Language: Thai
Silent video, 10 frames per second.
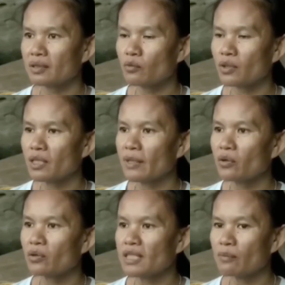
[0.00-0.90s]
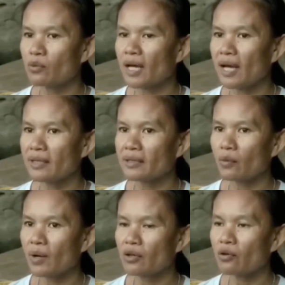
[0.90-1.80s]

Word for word: ตำรวจจะเป็นคนจับผู้ร้าย แต่ว่า